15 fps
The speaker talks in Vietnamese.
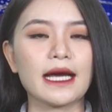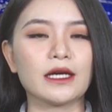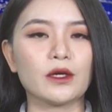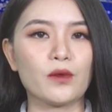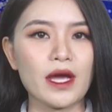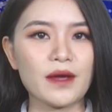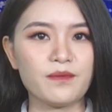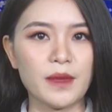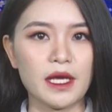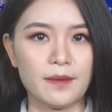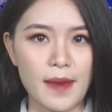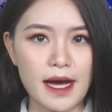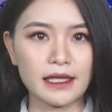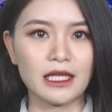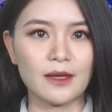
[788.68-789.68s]
càn quét
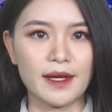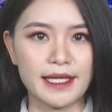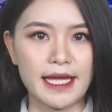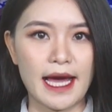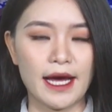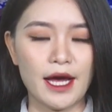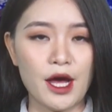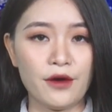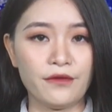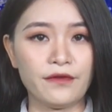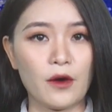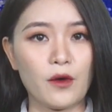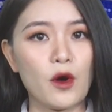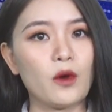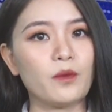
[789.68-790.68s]
miền Bắc Tây Ban Nha
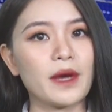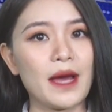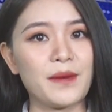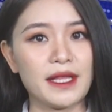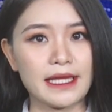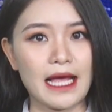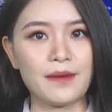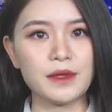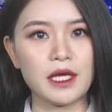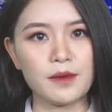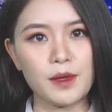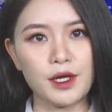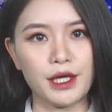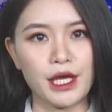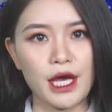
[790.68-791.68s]
vào hôm 28
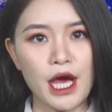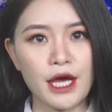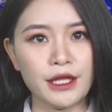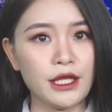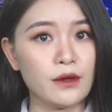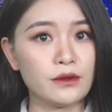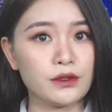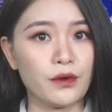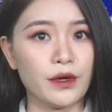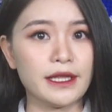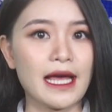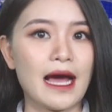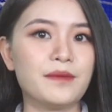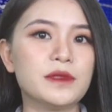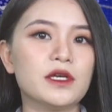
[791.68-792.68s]
tháng 10, thiêu rụi
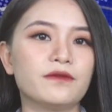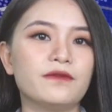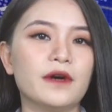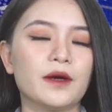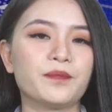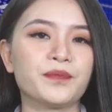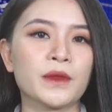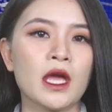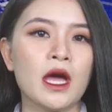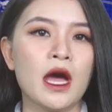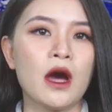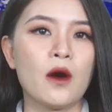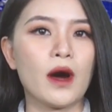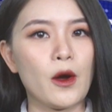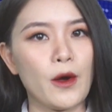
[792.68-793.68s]
thảm thực vật.
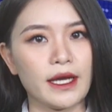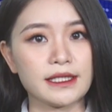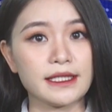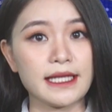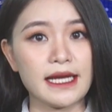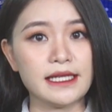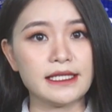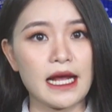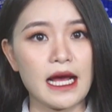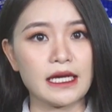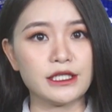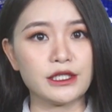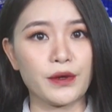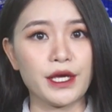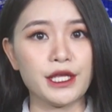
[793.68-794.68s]
Hỏa hoạn xảy
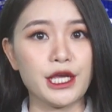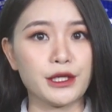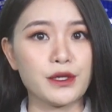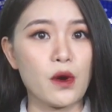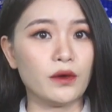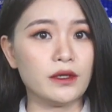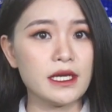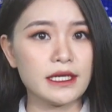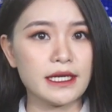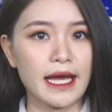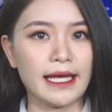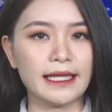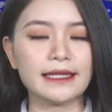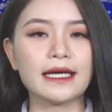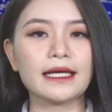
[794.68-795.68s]
ra sau khi nhiệt độ nước
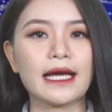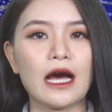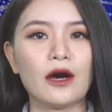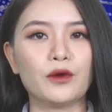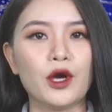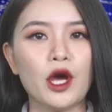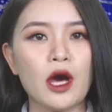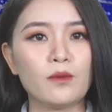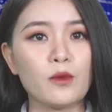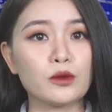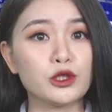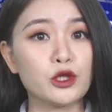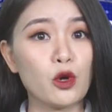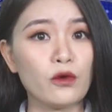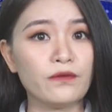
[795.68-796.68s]
này tăng cao, một
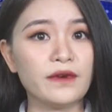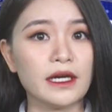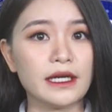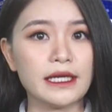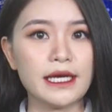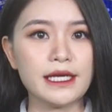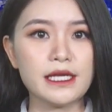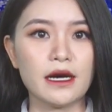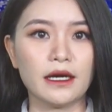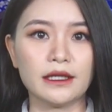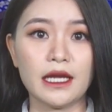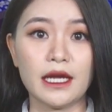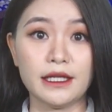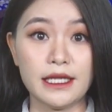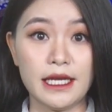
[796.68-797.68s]
số khu vực ghi
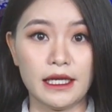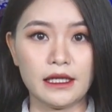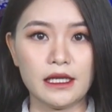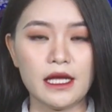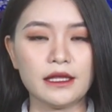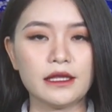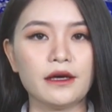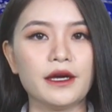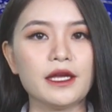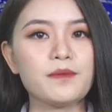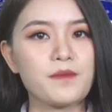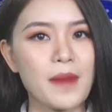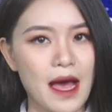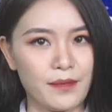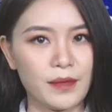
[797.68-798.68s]
nhận nền nhiệt lên tới
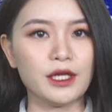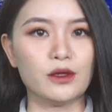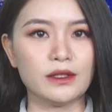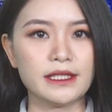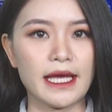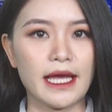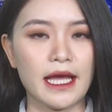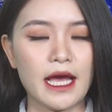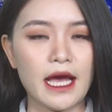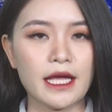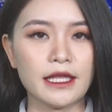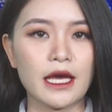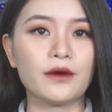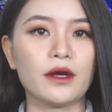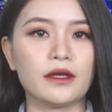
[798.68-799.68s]
30 độ C,
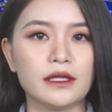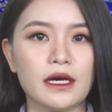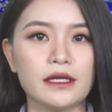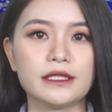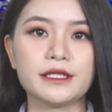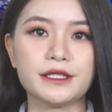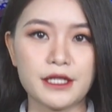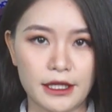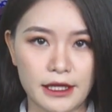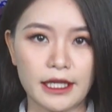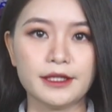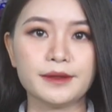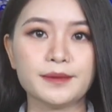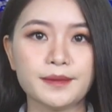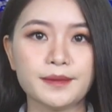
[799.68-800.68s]
theo Reuters đưa tin.